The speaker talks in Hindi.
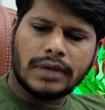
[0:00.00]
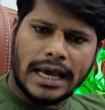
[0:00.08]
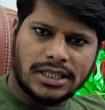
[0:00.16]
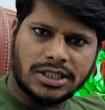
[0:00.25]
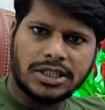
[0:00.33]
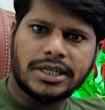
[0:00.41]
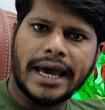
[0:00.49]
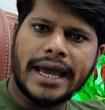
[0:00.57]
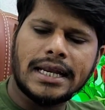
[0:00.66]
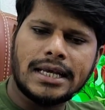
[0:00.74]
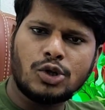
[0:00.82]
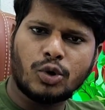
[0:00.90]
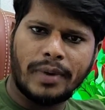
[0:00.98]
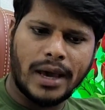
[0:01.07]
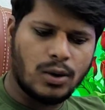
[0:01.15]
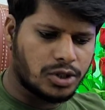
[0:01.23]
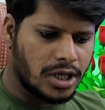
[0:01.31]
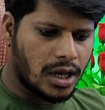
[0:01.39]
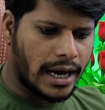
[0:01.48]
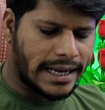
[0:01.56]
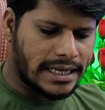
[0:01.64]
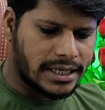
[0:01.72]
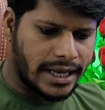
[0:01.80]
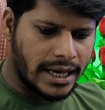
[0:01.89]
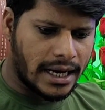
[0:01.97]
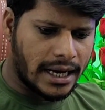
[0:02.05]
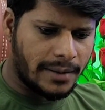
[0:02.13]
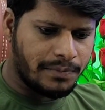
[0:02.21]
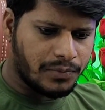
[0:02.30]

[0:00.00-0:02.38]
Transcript: ऐसी चीज है नहीं जो बैंक उसे अटैच करेगा